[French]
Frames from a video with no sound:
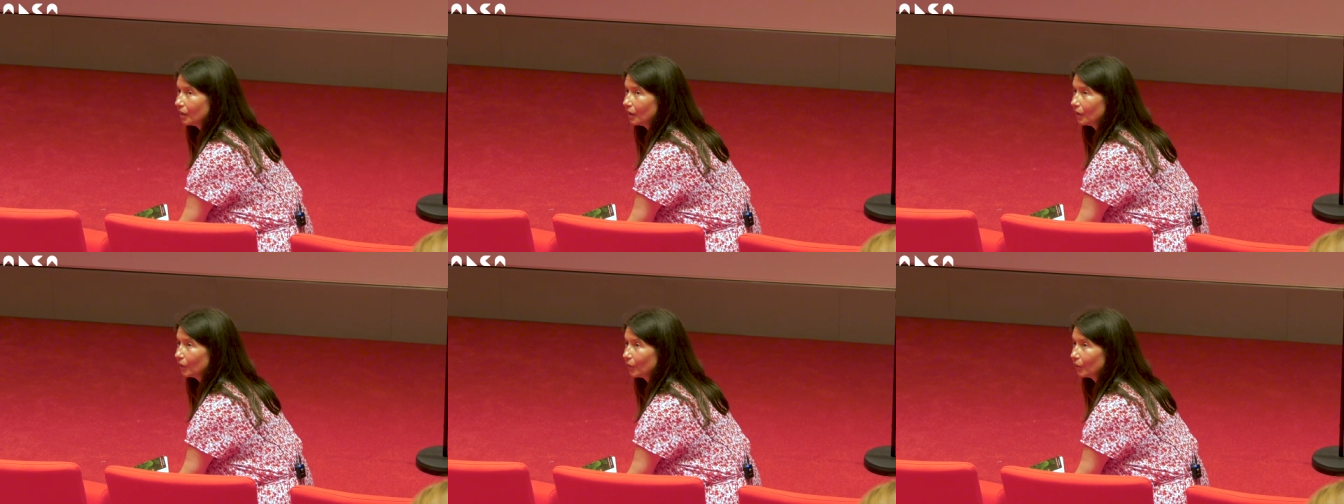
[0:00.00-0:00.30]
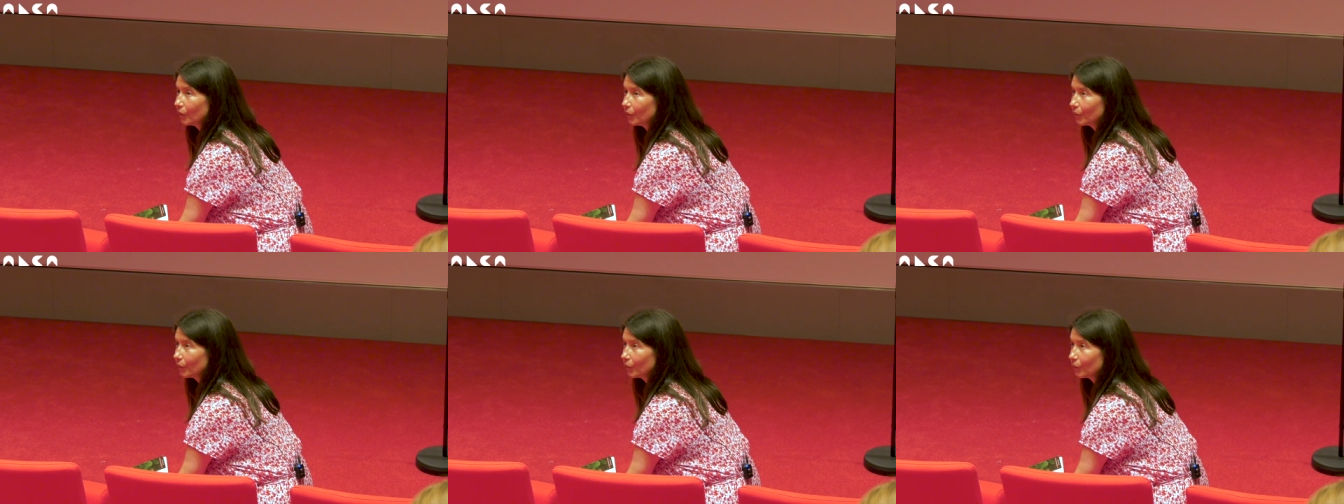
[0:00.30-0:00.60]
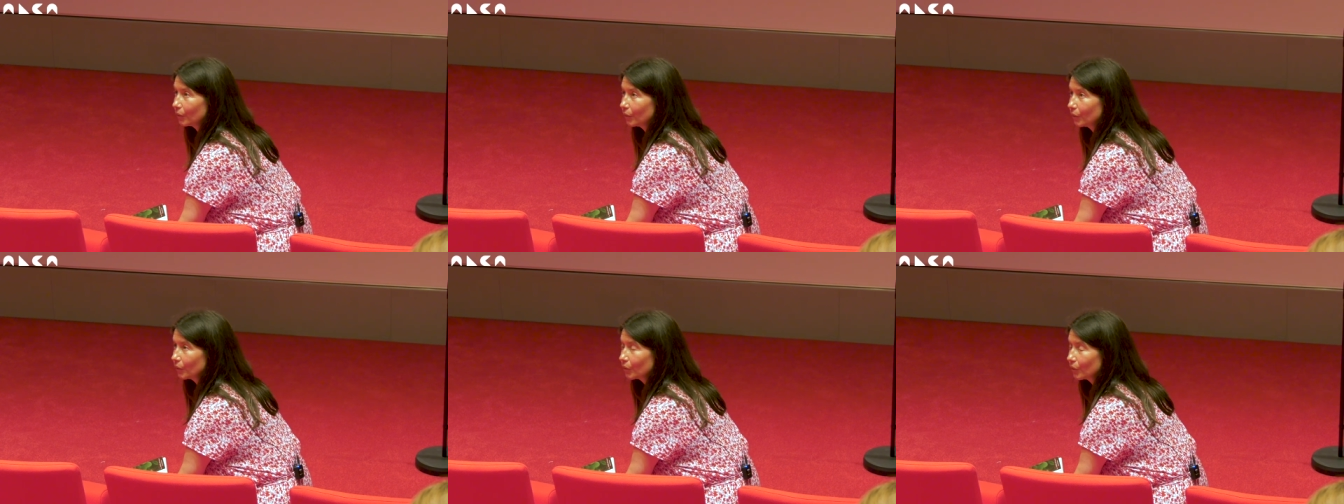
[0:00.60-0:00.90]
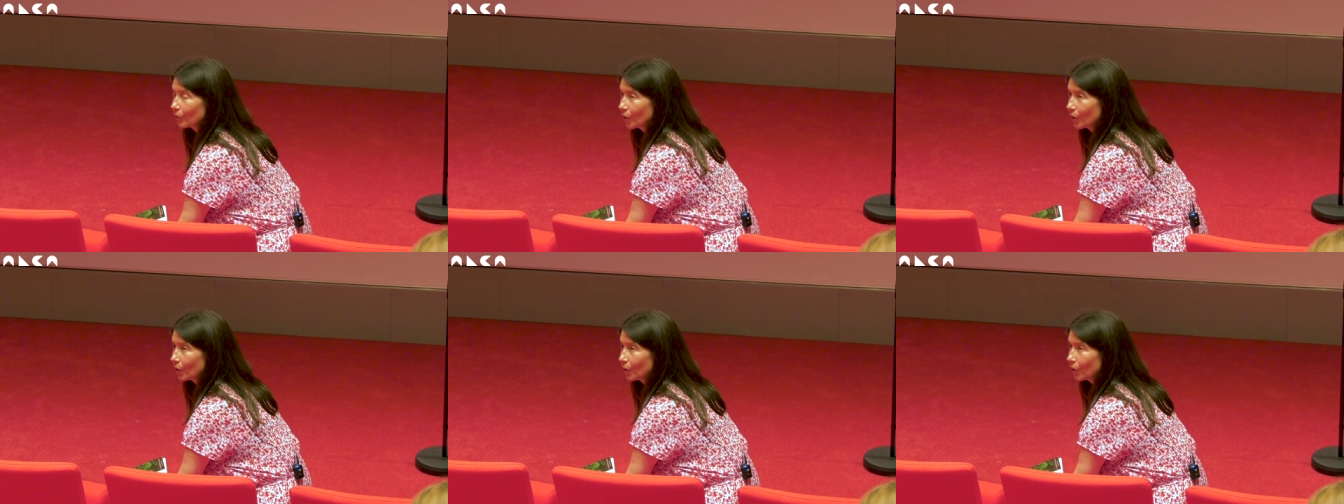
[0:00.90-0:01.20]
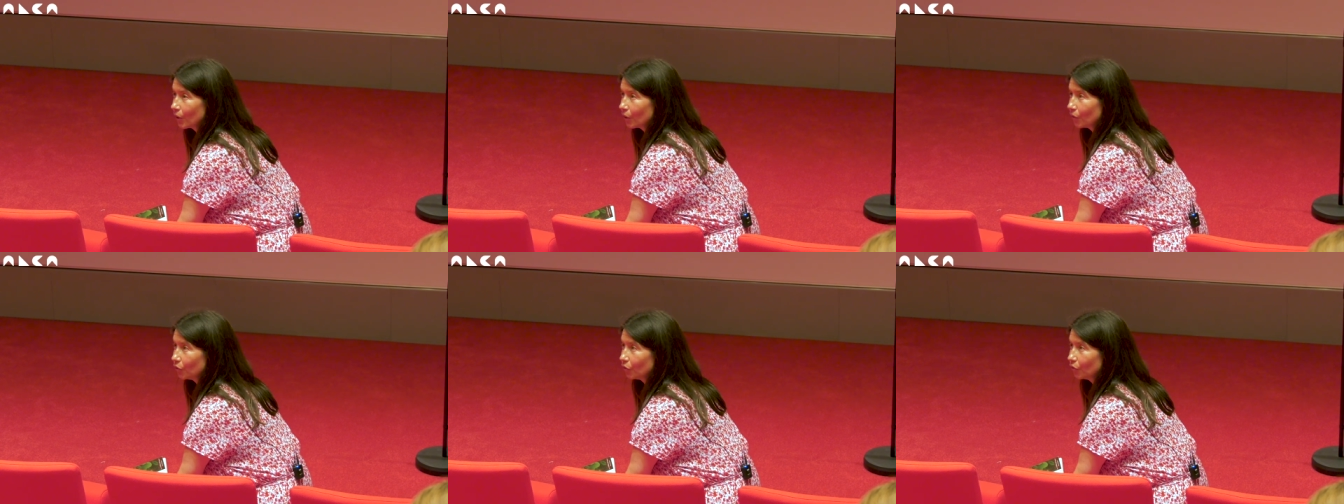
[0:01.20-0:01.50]
euh,
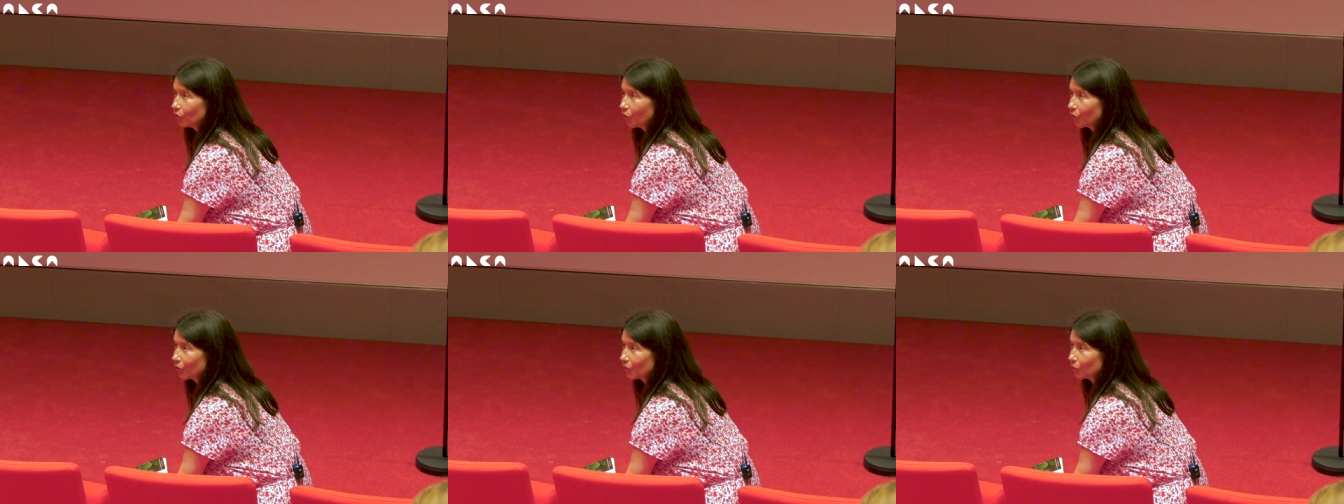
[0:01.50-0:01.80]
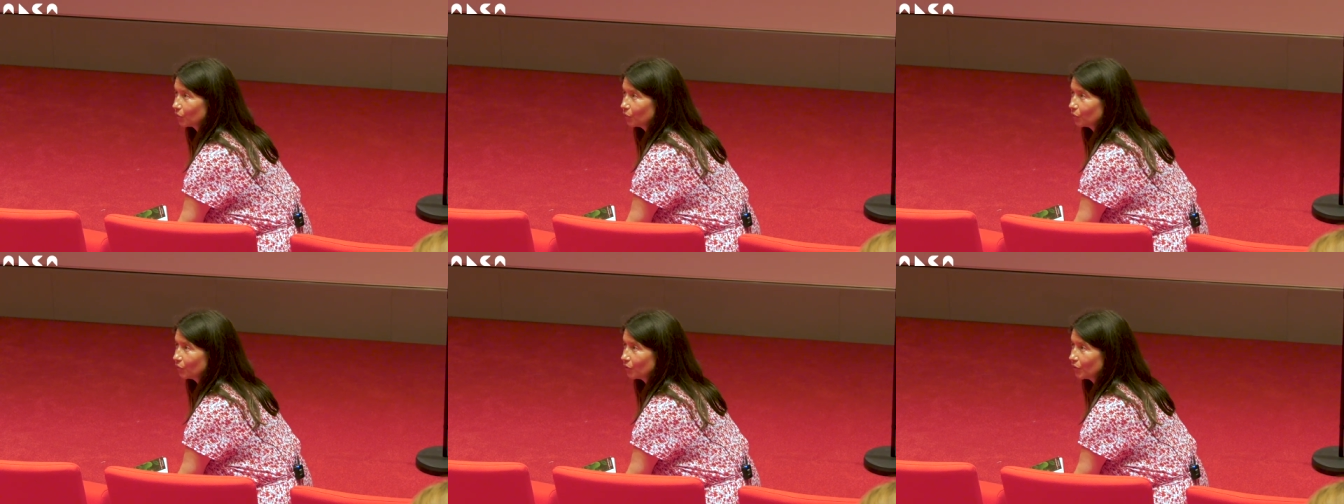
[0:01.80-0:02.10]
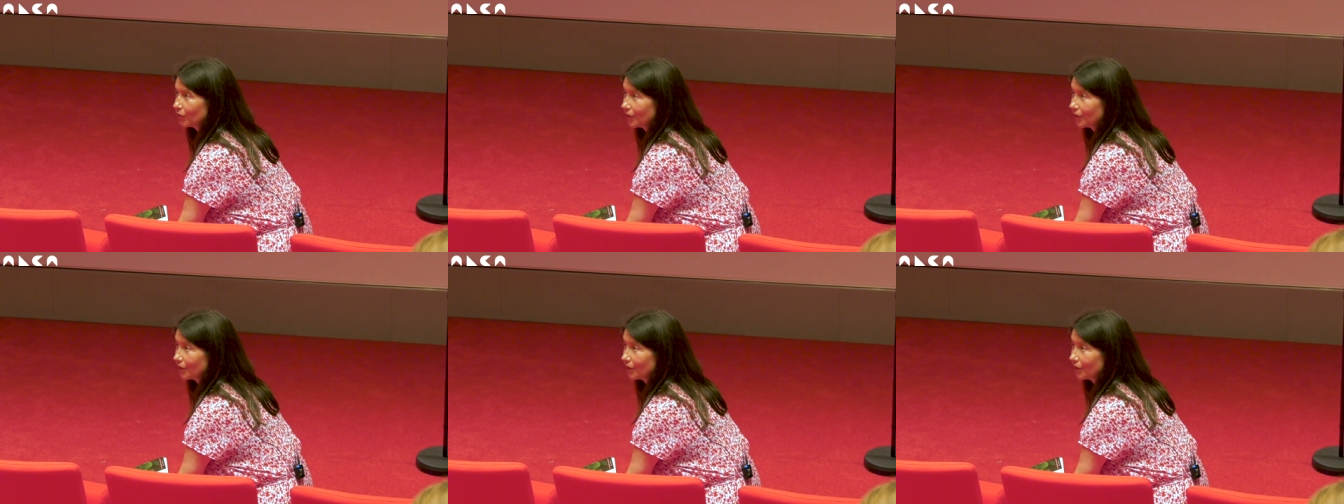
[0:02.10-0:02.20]
dans une